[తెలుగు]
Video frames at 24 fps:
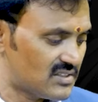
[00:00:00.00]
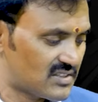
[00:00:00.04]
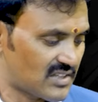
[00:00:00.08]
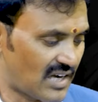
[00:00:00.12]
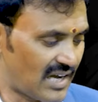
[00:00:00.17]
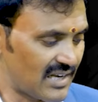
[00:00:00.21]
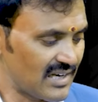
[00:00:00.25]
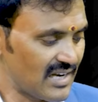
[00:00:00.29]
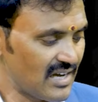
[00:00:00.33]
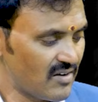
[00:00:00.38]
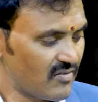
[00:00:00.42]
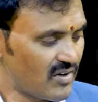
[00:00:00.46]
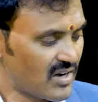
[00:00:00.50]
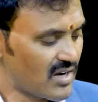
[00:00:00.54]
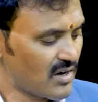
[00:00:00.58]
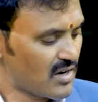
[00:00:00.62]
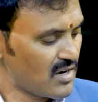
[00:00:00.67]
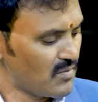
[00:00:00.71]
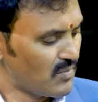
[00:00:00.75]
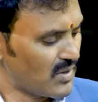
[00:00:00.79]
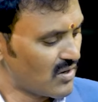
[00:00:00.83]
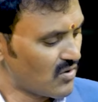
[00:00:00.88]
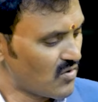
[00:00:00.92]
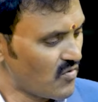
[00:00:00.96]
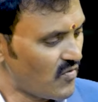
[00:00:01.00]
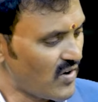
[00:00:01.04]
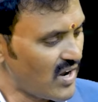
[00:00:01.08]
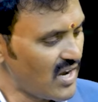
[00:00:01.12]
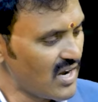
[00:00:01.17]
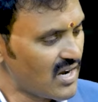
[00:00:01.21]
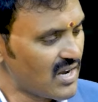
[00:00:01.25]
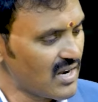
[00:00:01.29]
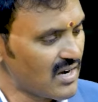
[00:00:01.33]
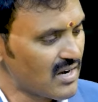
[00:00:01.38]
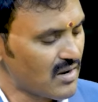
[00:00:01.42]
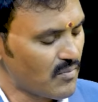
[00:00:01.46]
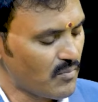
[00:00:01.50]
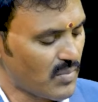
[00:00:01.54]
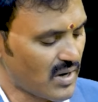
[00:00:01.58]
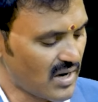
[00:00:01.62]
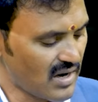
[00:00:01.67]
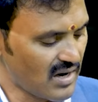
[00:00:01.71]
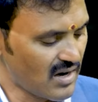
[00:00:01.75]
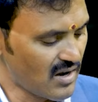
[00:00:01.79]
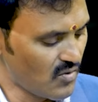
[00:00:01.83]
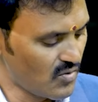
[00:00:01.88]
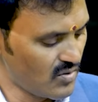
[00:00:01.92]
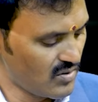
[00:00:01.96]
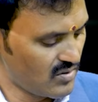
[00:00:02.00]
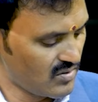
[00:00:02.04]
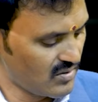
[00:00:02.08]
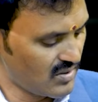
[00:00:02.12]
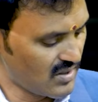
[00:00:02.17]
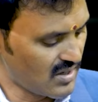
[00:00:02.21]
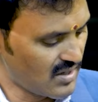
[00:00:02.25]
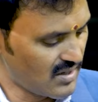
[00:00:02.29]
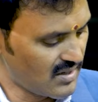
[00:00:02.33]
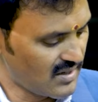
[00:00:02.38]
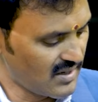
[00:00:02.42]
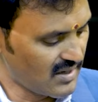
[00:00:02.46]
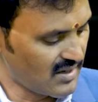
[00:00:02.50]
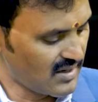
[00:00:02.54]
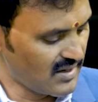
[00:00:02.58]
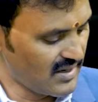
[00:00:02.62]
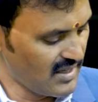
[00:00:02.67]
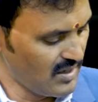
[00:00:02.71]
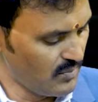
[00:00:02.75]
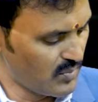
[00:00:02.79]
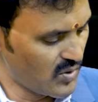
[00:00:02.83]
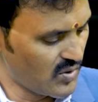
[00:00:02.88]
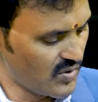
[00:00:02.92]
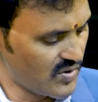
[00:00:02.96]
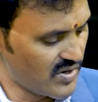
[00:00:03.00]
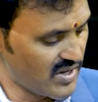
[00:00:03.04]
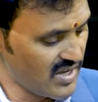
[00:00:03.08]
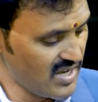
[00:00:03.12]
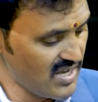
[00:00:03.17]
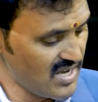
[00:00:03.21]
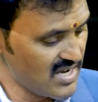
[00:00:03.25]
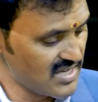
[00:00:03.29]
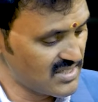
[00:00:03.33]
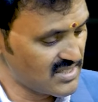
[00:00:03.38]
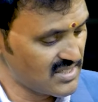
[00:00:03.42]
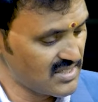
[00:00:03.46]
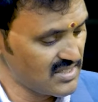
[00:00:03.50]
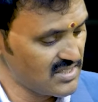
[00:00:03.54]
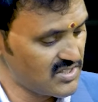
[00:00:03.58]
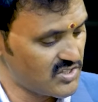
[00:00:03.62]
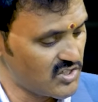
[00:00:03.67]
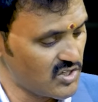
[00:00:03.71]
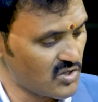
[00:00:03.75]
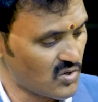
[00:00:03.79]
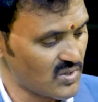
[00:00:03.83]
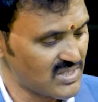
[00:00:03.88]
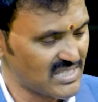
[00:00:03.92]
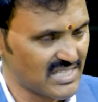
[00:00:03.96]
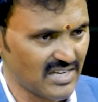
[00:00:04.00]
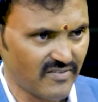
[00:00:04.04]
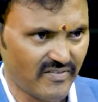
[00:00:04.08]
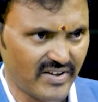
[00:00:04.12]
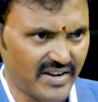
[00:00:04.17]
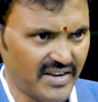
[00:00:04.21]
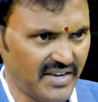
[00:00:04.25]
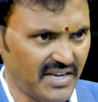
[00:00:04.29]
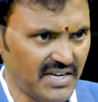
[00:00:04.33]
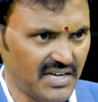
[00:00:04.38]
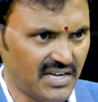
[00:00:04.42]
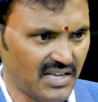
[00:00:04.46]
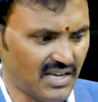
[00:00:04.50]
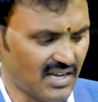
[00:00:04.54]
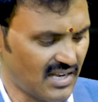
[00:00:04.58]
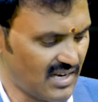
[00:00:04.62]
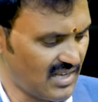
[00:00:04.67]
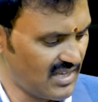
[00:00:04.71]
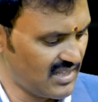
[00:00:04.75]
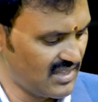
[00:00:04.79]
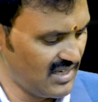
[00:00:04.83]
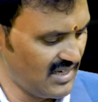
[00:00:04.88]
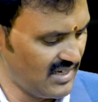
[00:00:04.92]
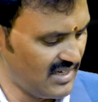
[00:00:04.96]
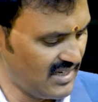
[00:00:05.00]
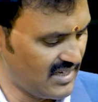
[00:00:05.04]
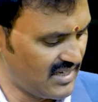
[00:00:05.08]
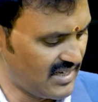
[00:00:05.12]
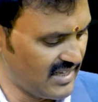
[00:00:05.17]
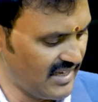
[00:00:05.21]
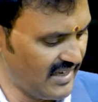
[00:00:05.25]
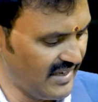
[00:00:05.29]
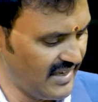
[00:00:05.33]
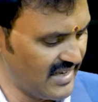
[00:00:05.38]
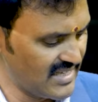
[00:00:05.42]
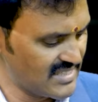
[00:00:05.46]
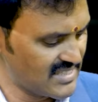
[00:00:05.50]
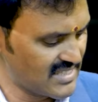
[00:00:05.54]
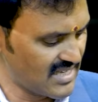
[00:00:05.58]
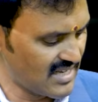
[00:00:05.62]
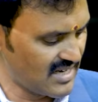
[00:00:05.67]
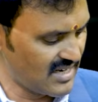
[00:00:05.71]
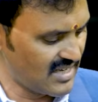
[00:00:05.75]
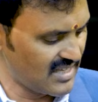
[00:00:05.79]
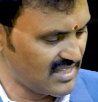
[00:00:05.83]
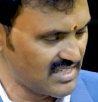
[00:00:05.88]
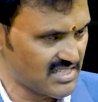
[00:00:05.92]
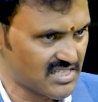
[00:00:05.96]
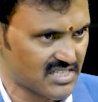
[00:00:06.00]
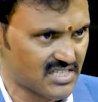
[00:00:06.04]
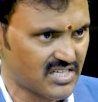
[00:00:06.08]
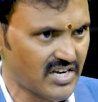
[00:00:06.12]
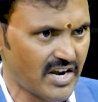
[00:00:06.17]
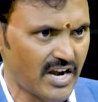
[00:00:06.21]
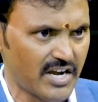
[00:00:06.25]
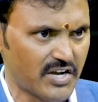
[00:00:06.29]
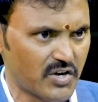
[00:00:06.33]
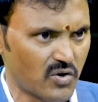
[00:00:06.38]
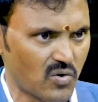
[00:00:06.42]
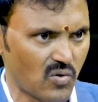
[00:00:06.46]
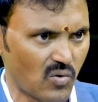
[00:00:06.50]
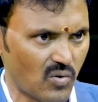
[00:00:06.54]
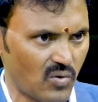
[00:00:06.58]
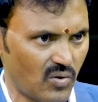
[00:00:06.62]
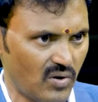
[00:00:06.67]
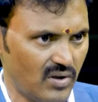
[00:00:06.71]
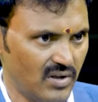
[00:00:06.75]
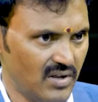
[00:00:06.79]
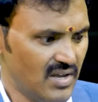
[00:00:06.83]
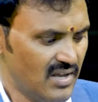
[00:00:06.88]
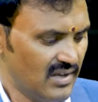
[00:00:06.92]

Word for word: చాలా వరకు మనకు వెహికల్ నంబర్ ఎలా ఉంటుందంటే అండి ఇప్పుడు టిఎస్ జీరో సెవెన్ ఈటీ అనేది ఈ టిఎస్ అనేది స్టేట్ కోడ్